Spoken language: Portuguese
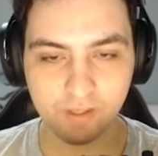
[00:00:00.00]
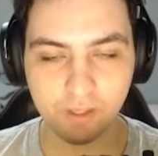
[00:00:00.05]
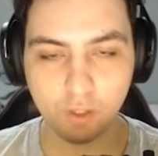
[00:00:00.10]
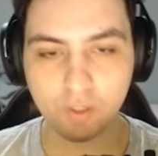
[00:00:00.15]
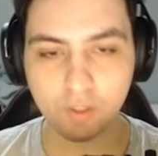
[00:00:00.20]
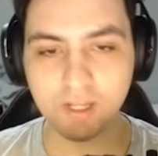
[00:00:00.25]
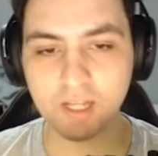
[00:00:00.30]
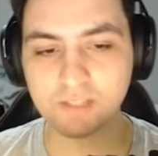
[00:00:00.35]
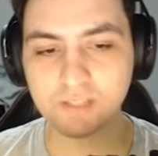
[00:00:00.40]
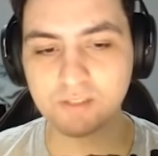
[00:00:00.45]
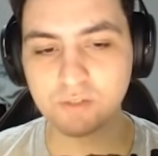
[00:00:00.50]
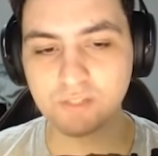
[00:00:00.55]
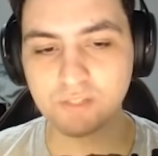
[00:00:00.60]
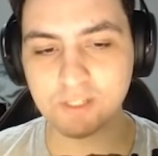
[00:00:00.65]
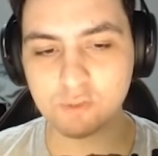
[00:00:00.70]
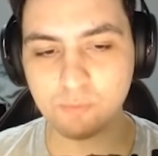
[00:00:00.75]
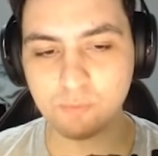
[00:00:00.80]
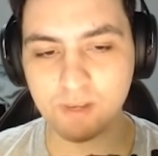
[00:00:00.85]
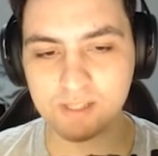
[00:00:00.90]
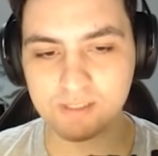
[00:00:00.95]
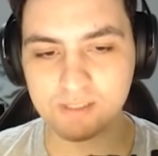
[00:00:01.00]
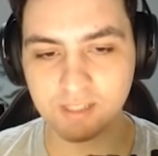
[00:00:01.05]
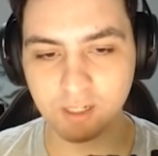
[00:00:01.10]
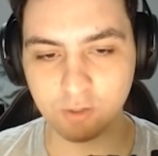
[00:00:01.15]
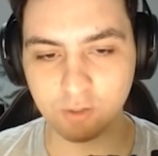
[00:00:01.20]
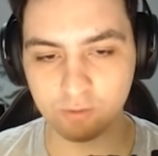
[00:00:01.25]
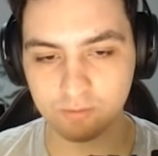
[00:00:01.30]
Eu queria que você usasse o bastão,